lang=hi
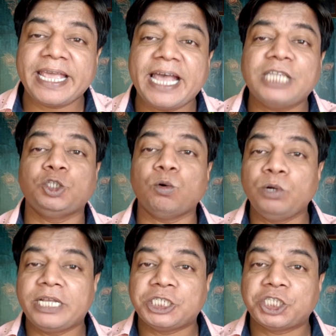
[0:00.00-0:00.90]
गया है जो
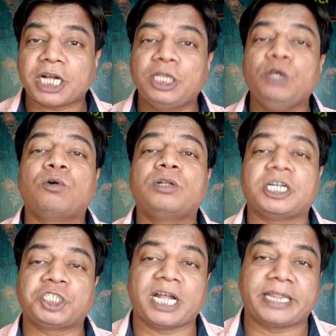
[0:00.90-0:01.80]
उनकी शक्तियों को
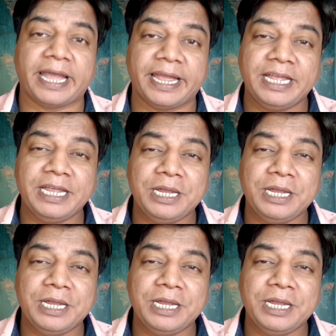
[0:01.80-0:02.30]
दर्शाता है